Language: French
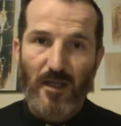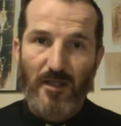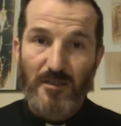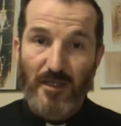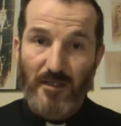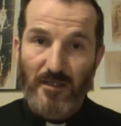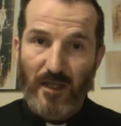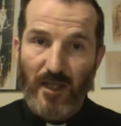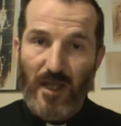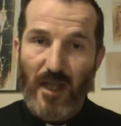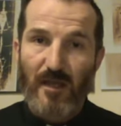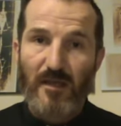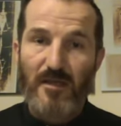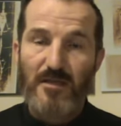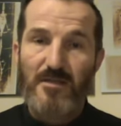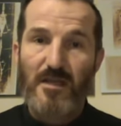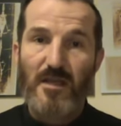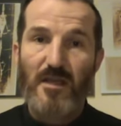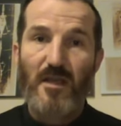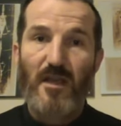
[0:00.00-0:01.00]
Ça s'est
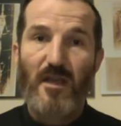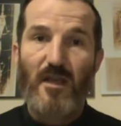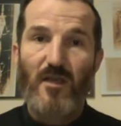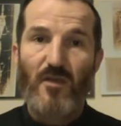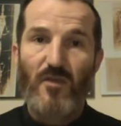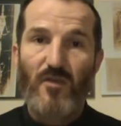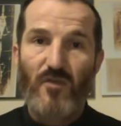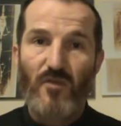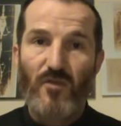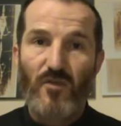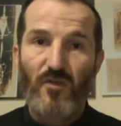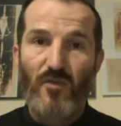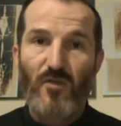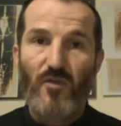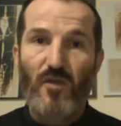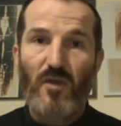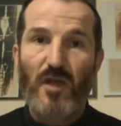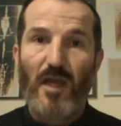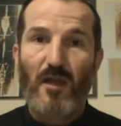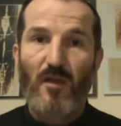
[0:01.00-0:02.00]
réalisé
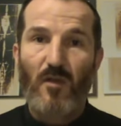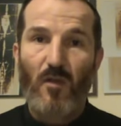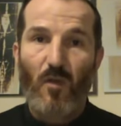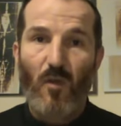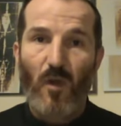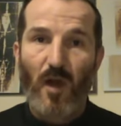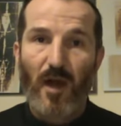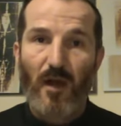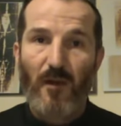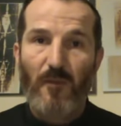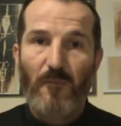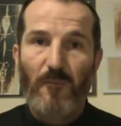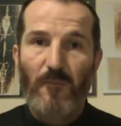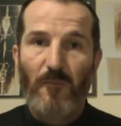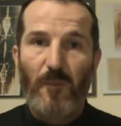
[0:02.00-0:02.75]
sur la croix,